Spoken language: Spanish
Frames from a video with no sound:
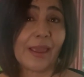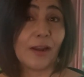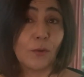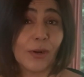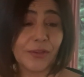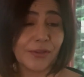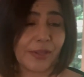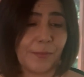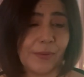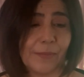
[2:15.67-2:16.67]
El cuarto
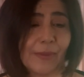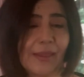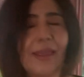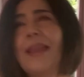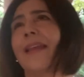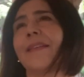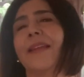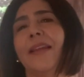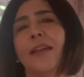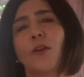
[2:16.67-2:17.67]
tip es
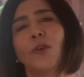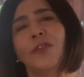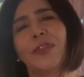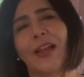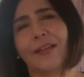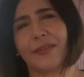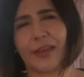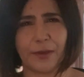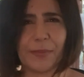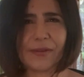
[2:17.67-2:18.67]
tener
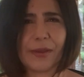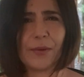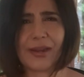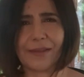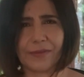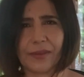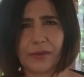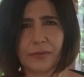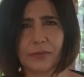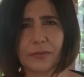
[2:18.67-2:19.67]
constancia y perseverancia.
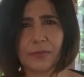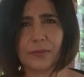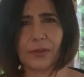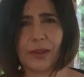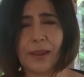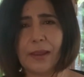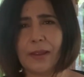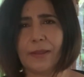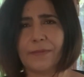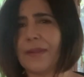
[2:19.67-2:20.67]

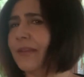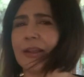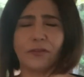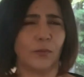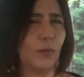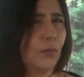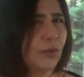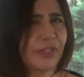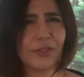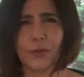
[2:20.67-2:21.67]
Tendrás
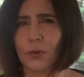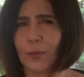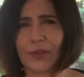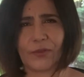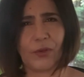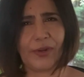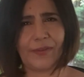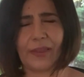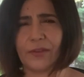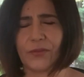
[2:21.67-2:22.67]
muchas
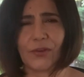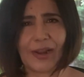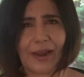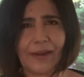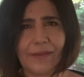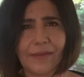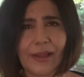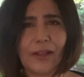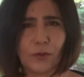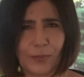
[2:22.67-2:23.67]
ocupaciones adicionales
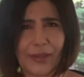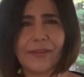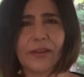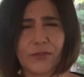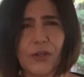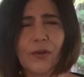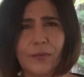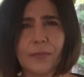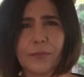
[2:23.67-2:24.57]
a tu plan de acción.